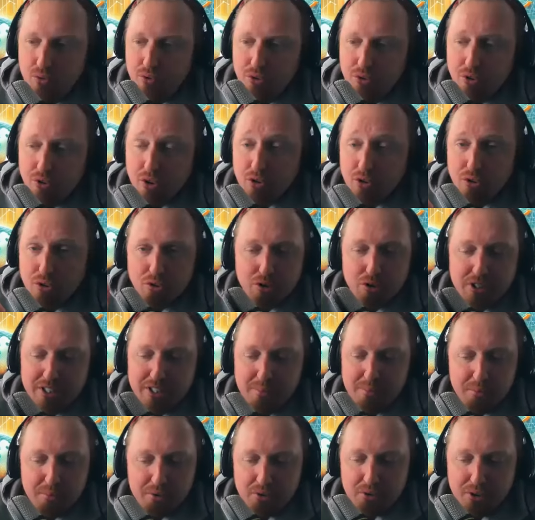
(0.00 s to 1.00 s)
le,
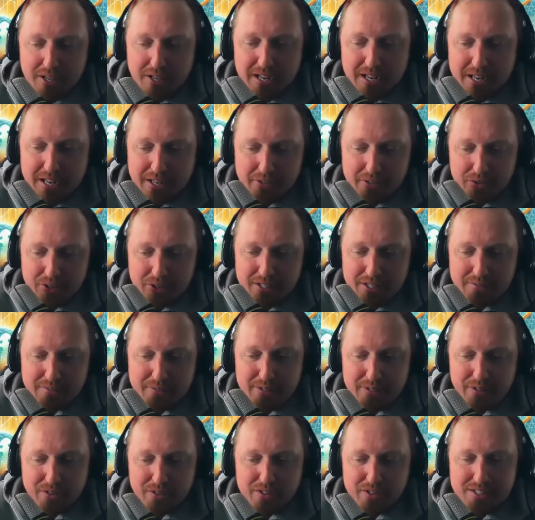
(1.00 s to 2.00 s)
Doctolib de la, de la
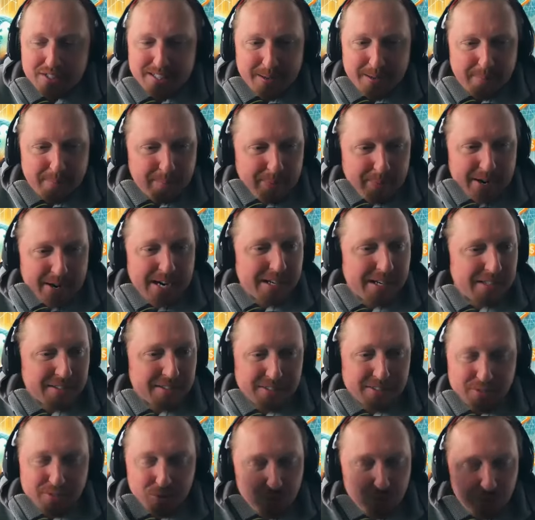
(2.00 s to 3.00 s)
finance, ça
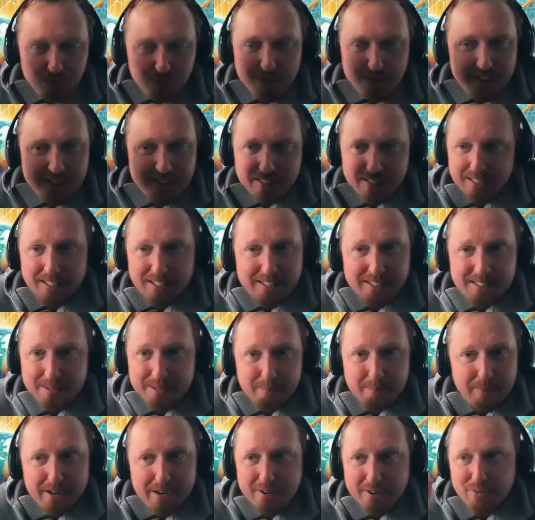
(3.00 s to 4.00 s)
parle tout de suite, ça, ça
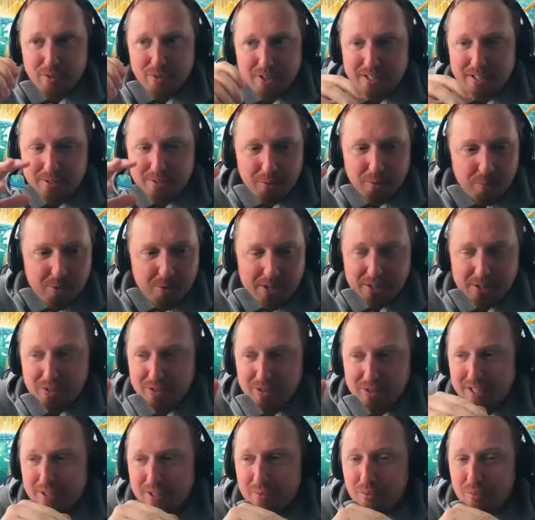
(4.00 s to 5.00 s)
mmh. parle. Voilà, au
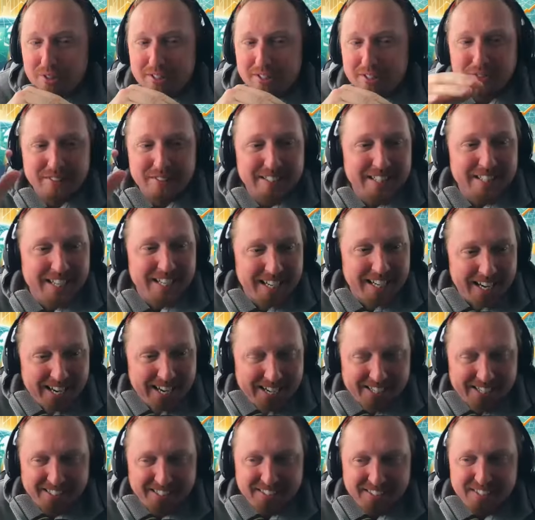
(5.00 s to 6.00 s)
moins, là, au moins, on est
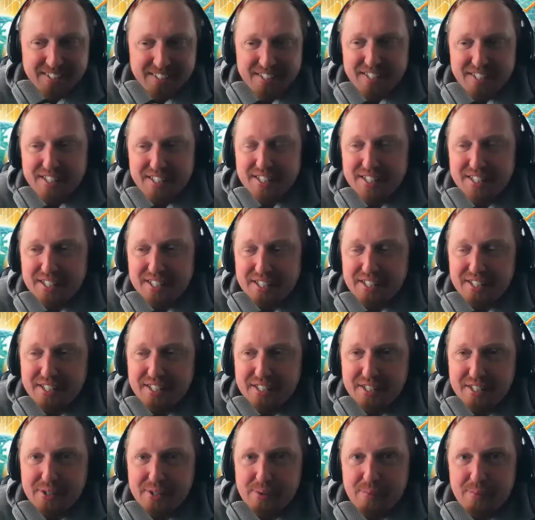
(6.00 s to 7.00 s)
clair.
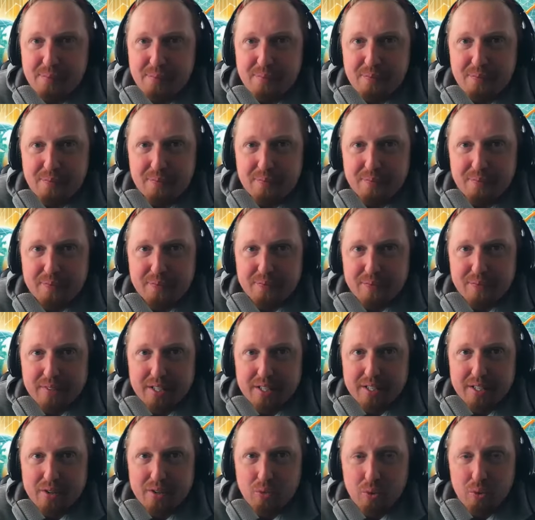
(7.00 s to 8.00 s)
Euh,
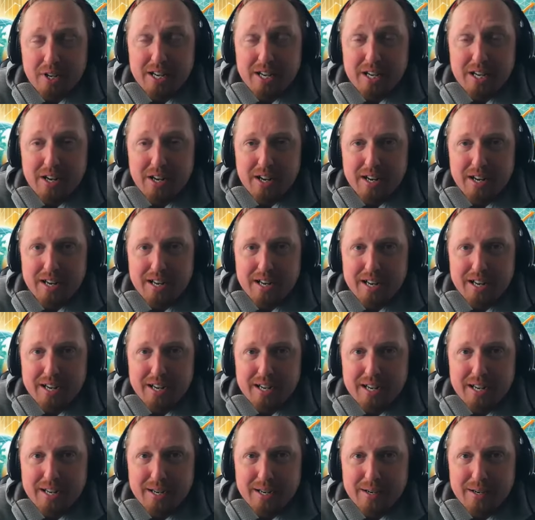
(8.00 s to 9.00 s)
oui, la,
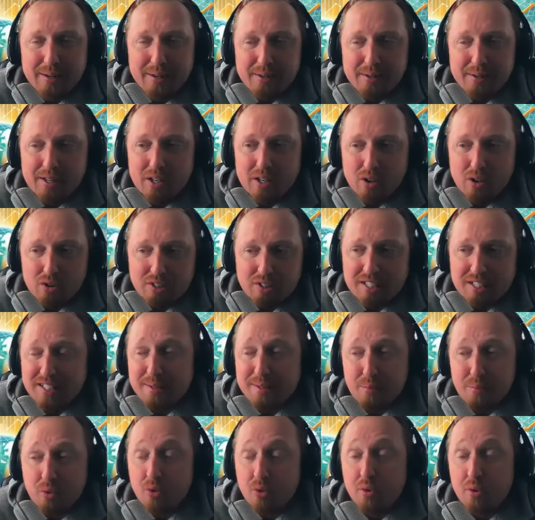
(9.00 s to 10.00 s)
la, la... Alors ça,
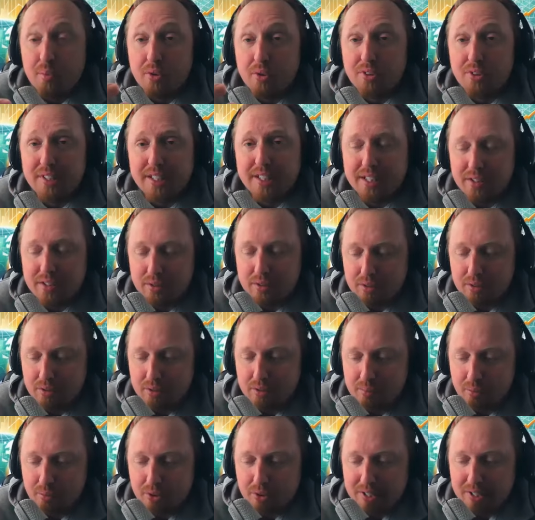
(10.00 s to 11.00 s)
c'est mon commentaire, hein,
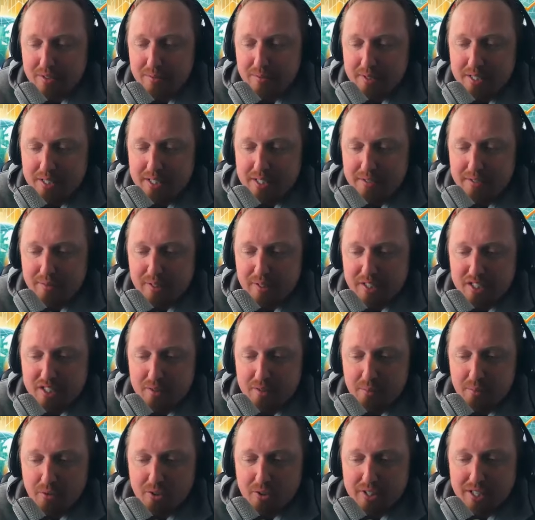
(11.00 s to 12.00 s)
euh, mon avis.
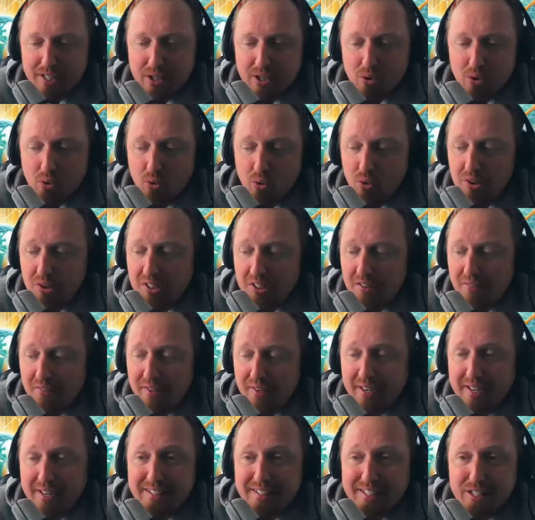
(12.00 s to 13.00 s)
Effectivement, il y a un gros
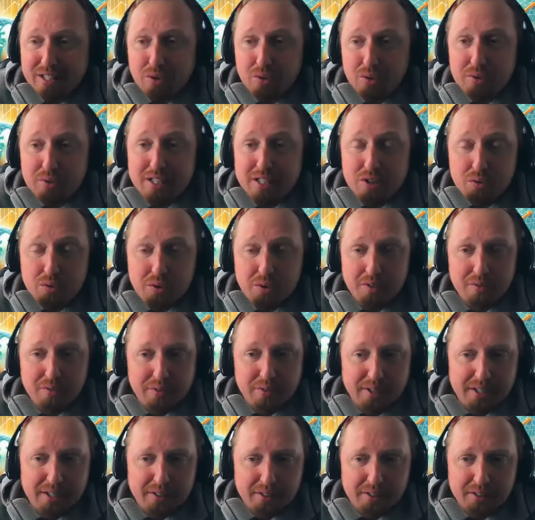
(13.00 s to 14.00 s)
travail d'éducation à
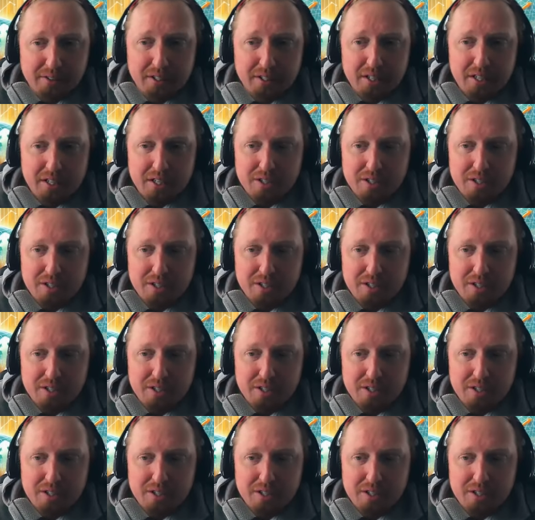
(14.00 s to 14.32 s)
faire